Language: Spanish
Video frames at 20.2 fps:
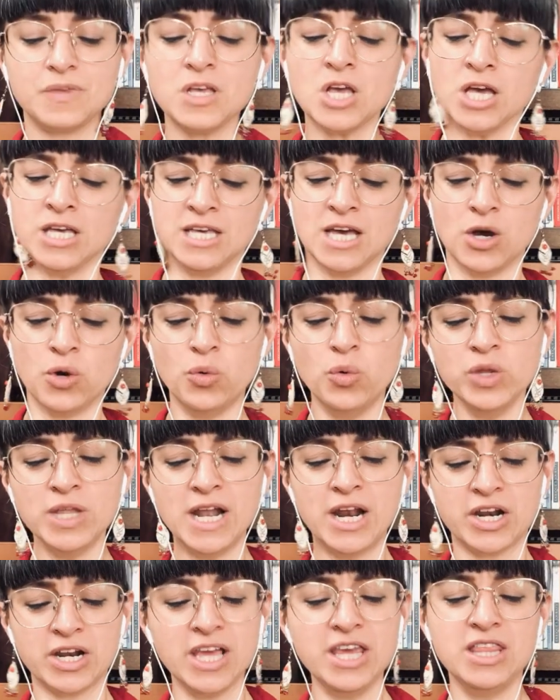que acude
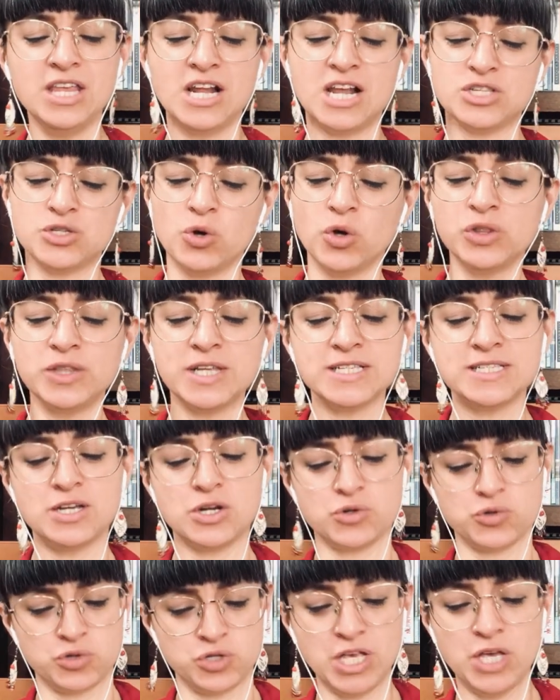el rey de las gotas de
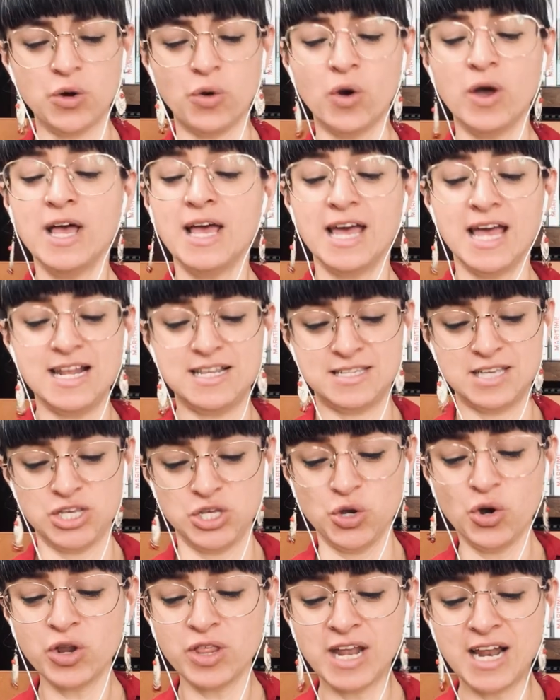rocío, el
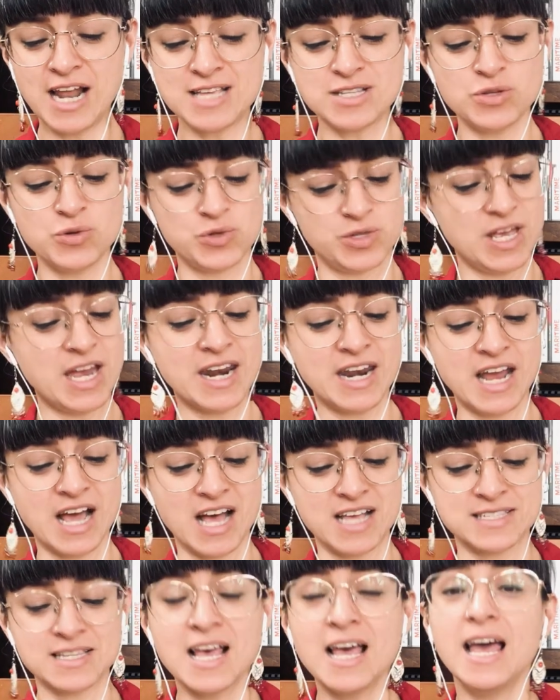señor de las
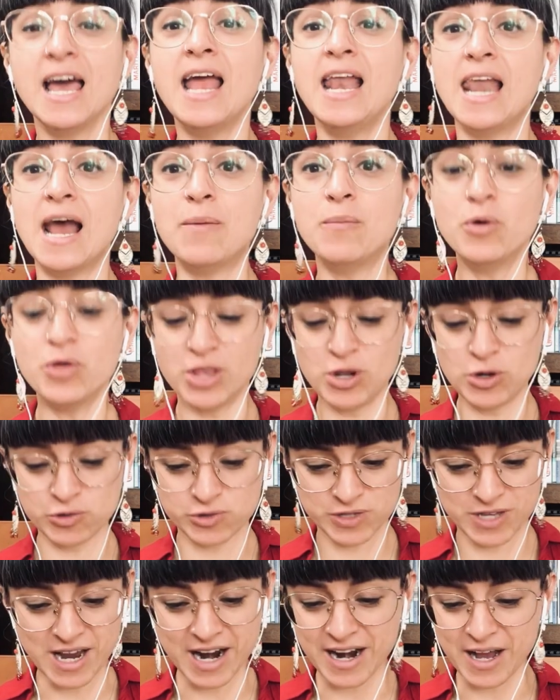luciérnagas, el amo de
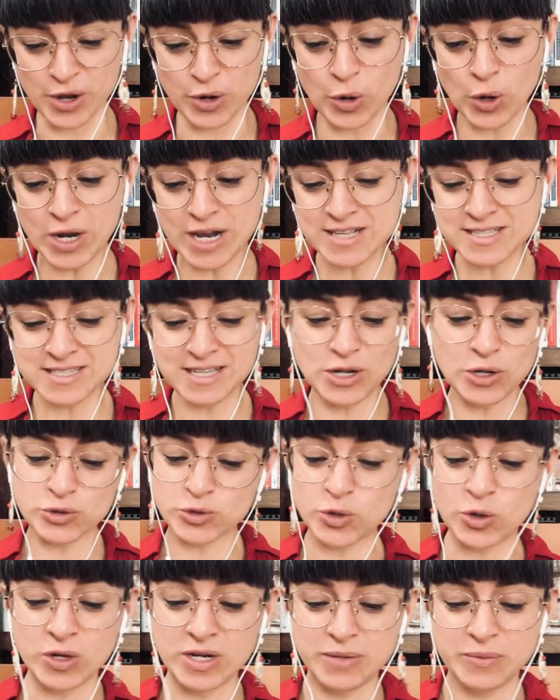los caracoles y los
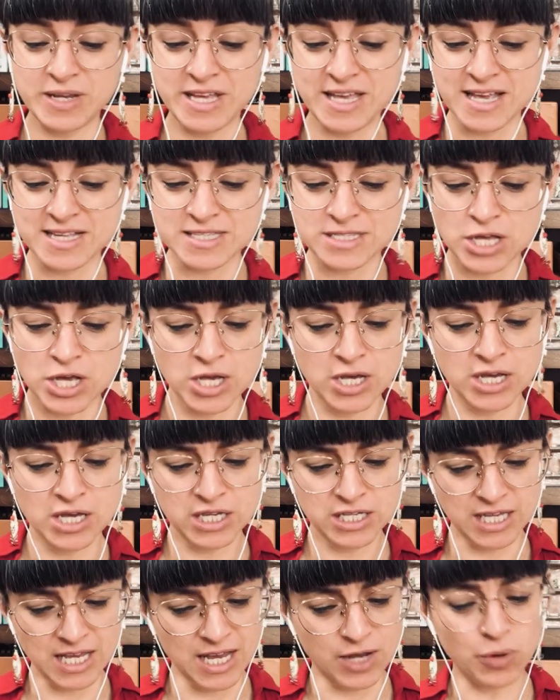colibríes.
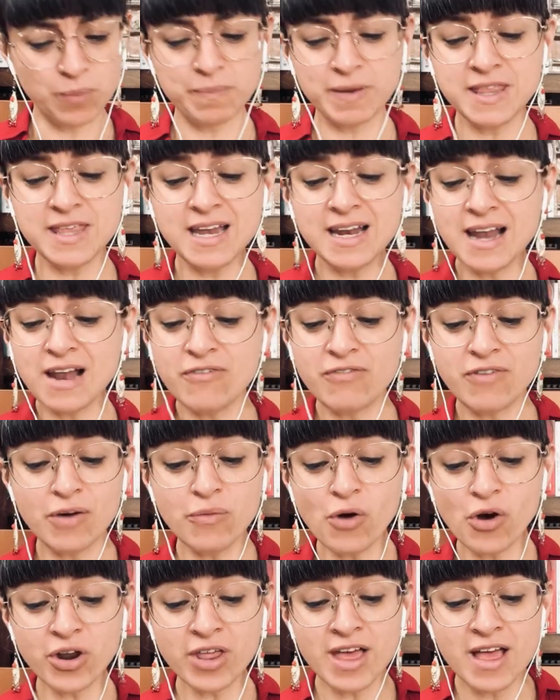Quiero pedirle el
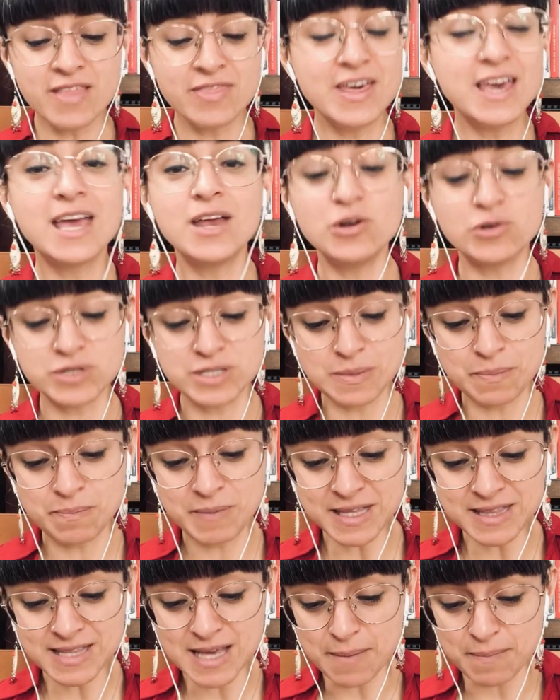favor de que nos
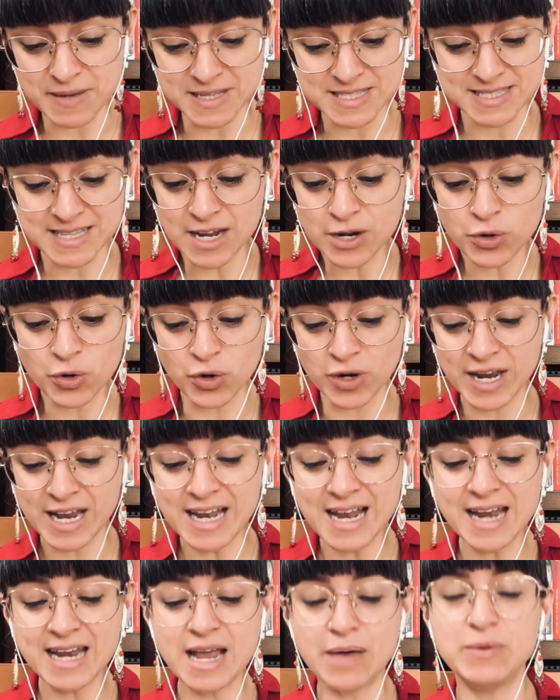invite a pasar con él
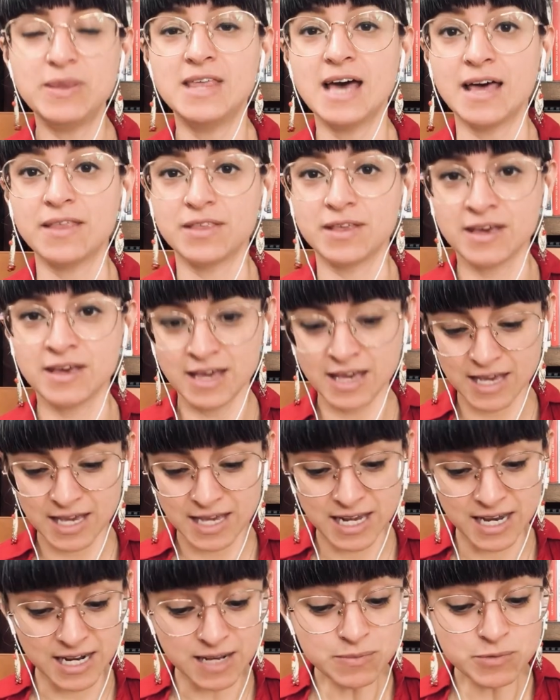la Navidad
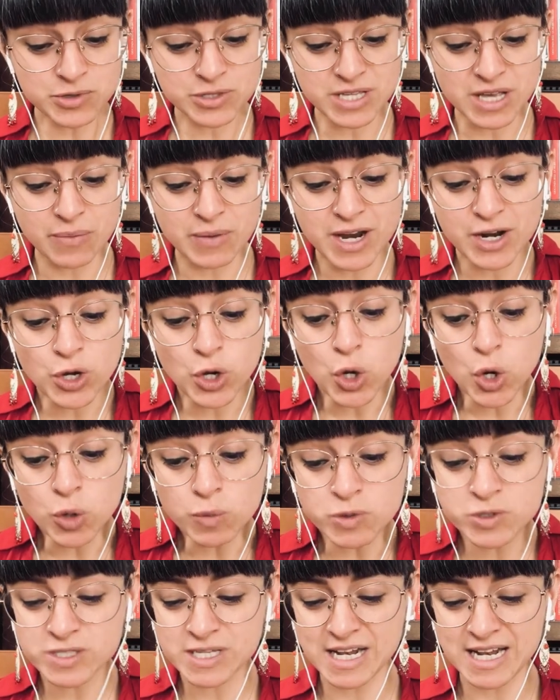Queremos saber
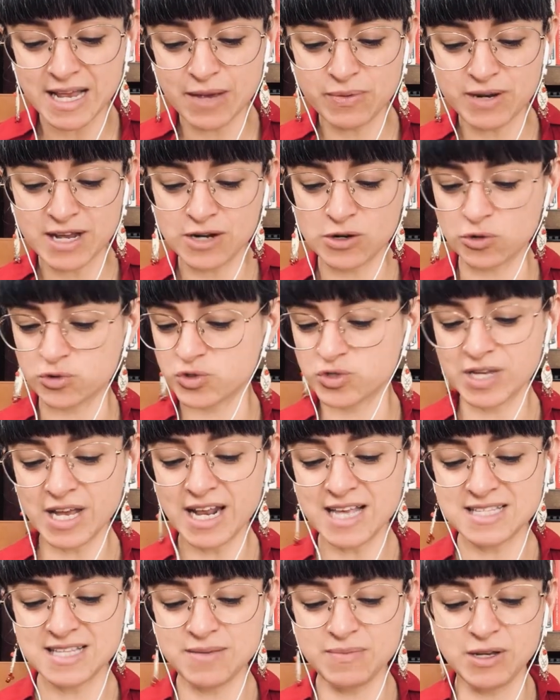cómo celebran los
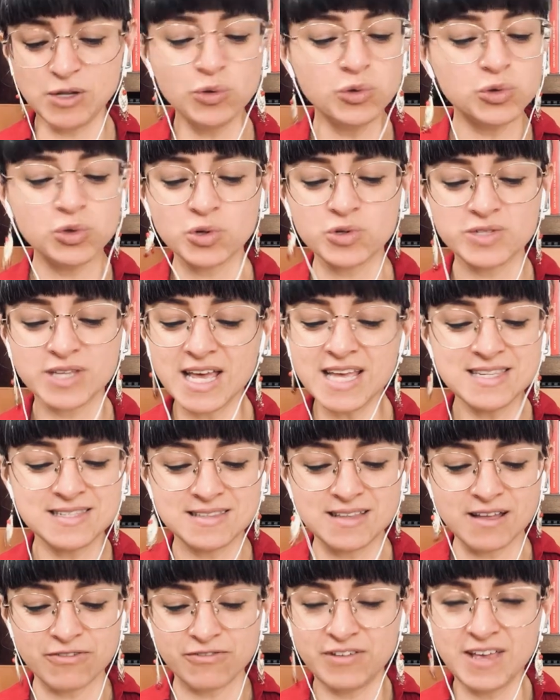seres diminutos
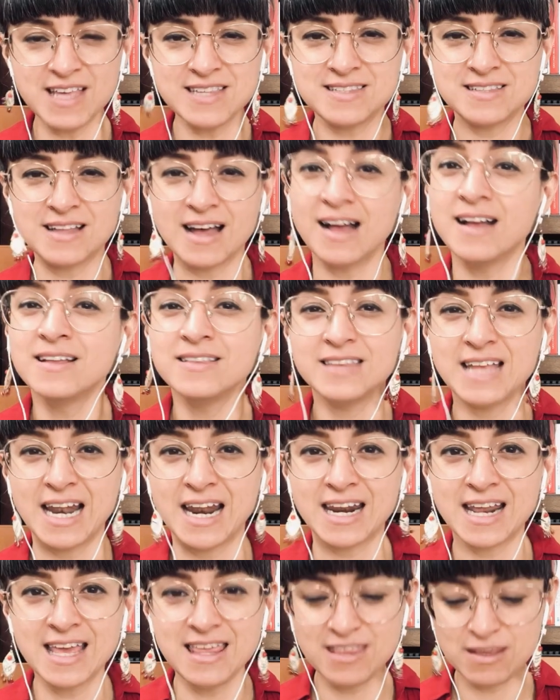esta fiesta del
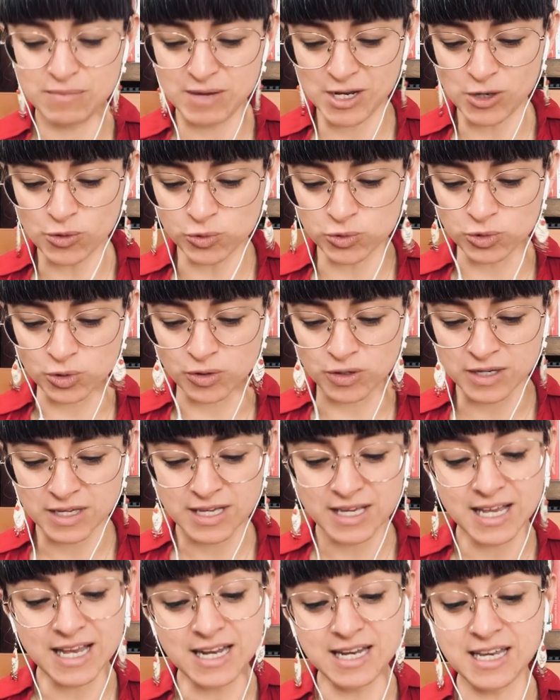Rey diminuto,
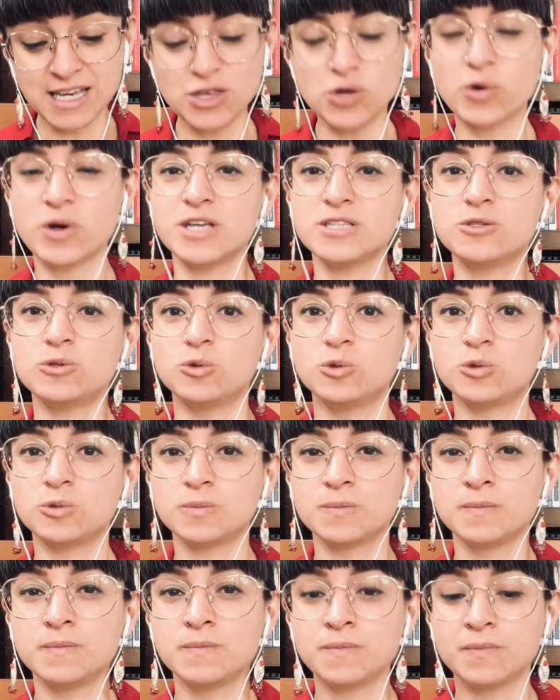el Niño Jesús.
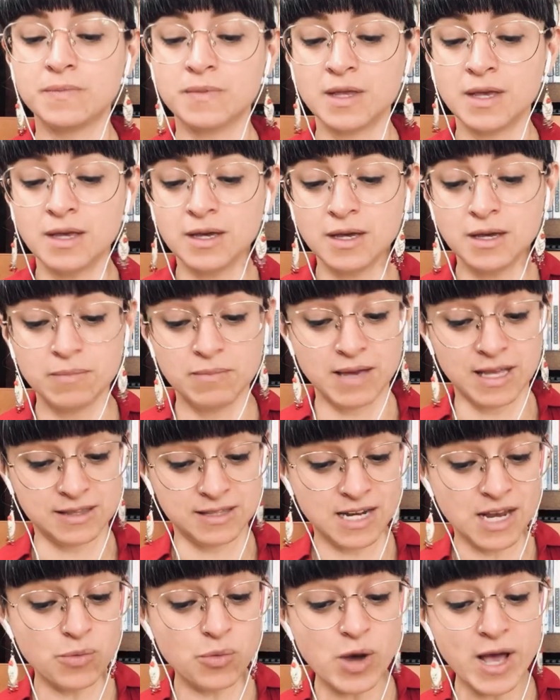Me
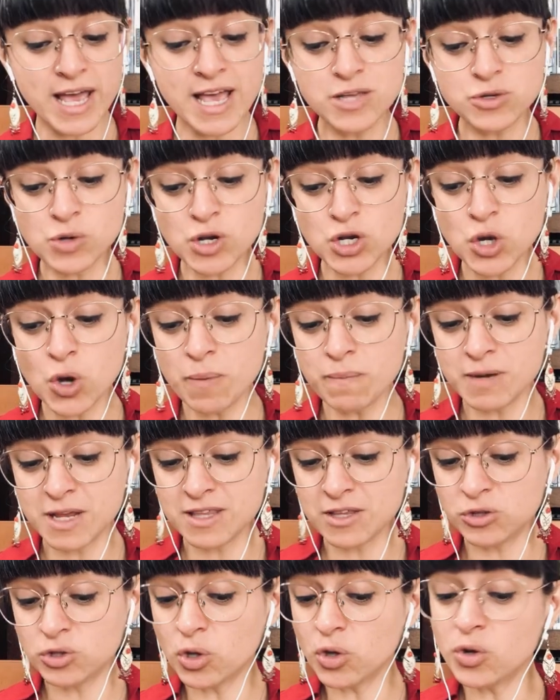atrevo a ello en nombre
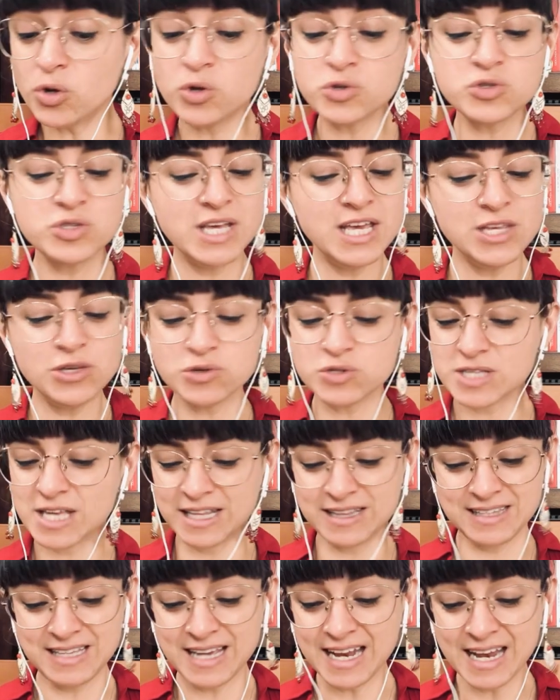de todos los niños que
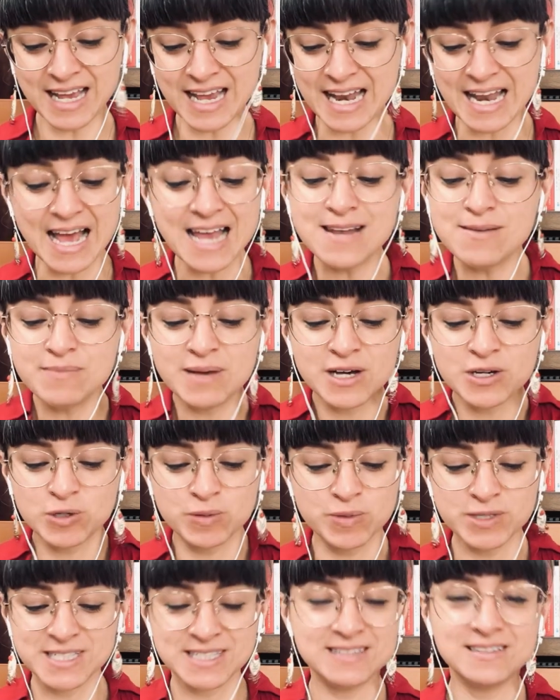tienen el alma
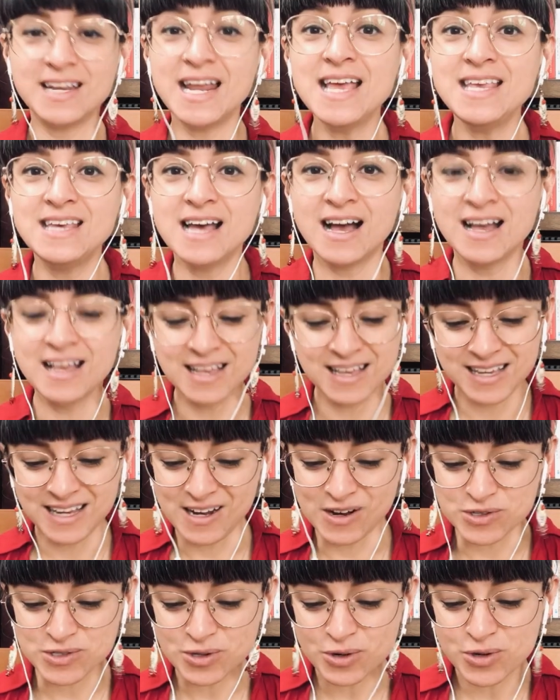como estrella y
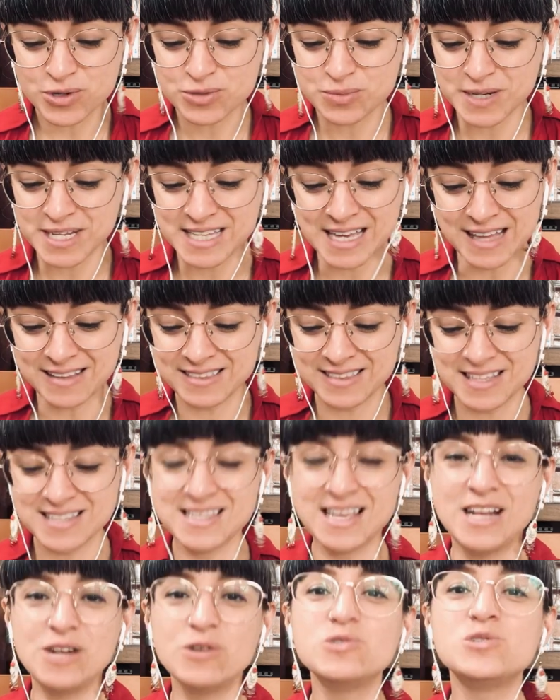los ojos brillantes
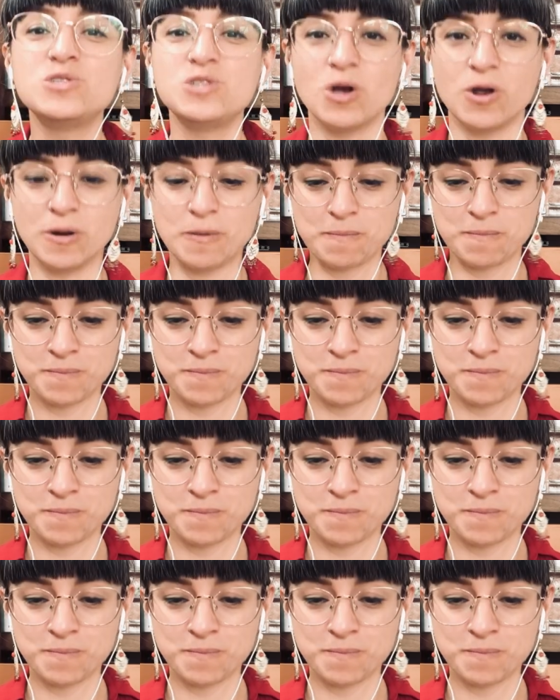de ilusión.